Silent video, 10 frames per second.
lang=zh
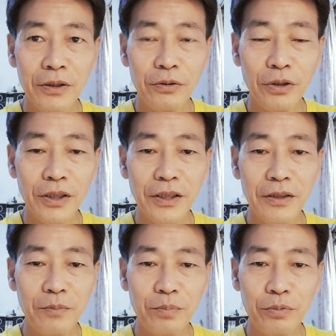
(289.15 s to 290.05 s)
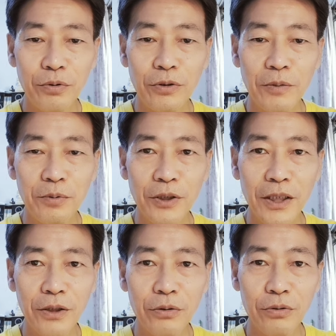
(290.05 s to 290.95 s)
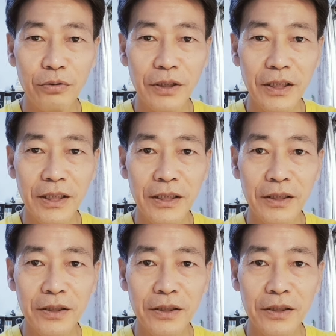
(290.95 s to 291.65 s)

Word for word: 所以，如果不愿意读书的人，